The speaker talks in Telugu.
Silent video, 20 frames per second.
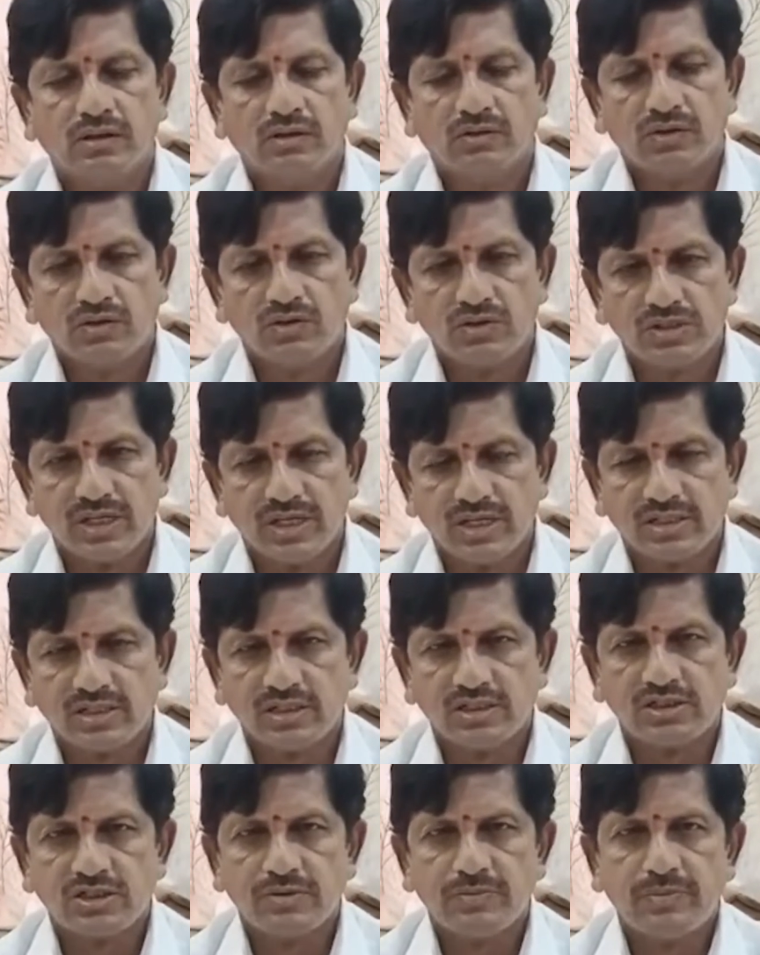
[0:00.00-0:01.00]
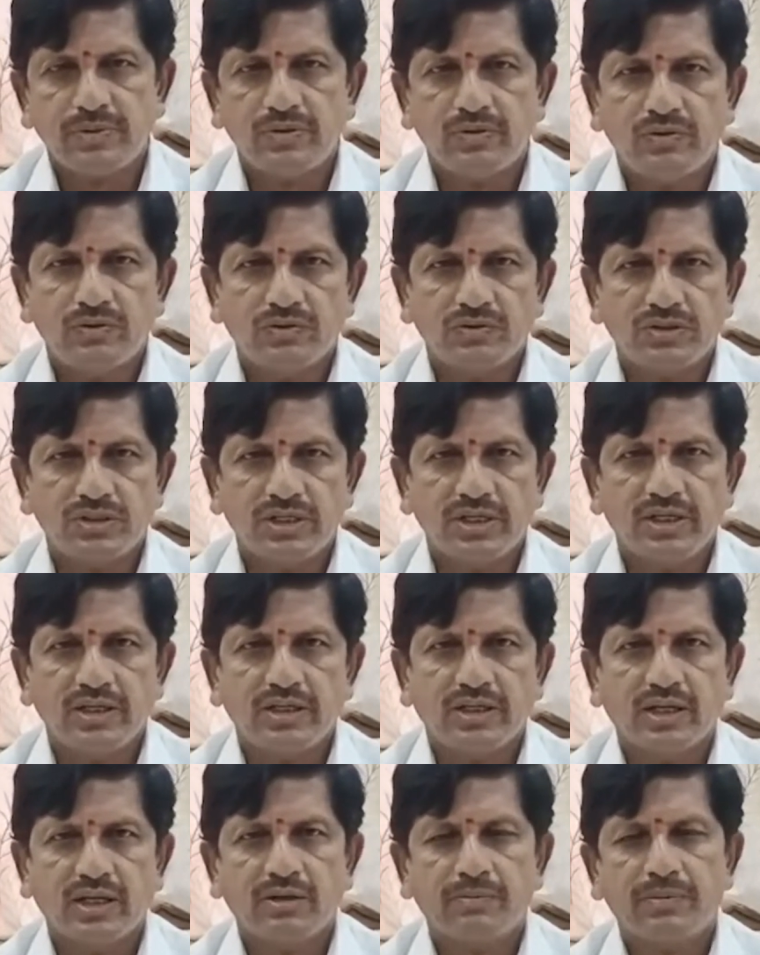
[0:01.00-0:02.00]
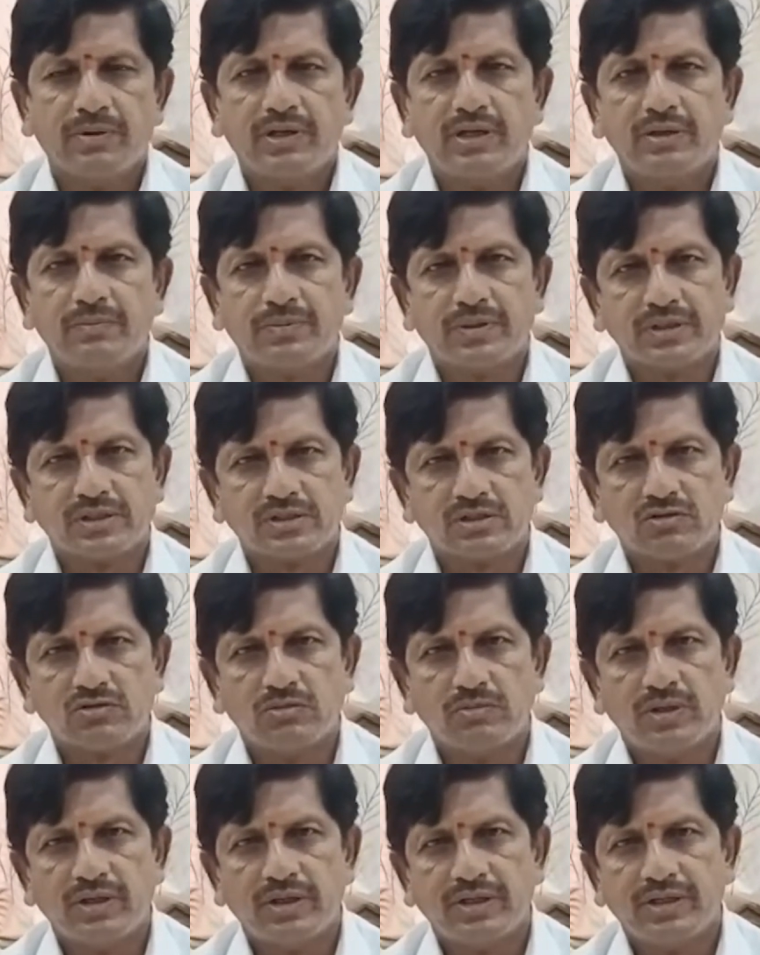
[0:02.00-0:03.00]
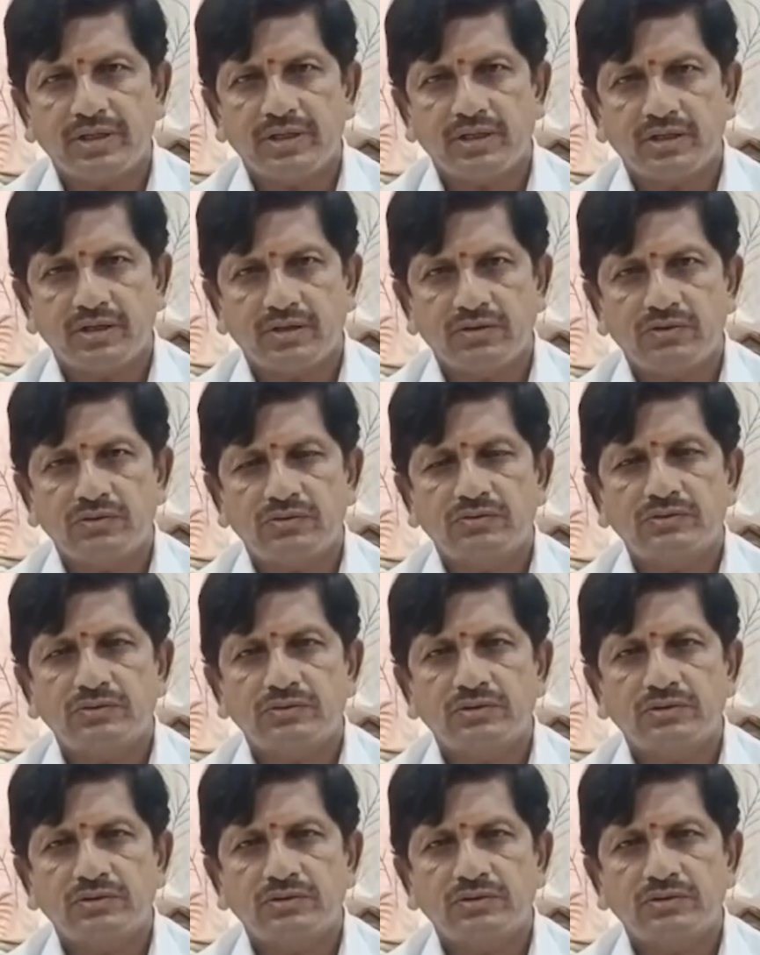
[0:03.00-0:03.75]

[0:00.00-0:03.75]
గౌరవ శాసనసభ్యులు శ్రీ నల్లపురెడ్డి ప్రసన్నకుమార్ రెడ్డి గారు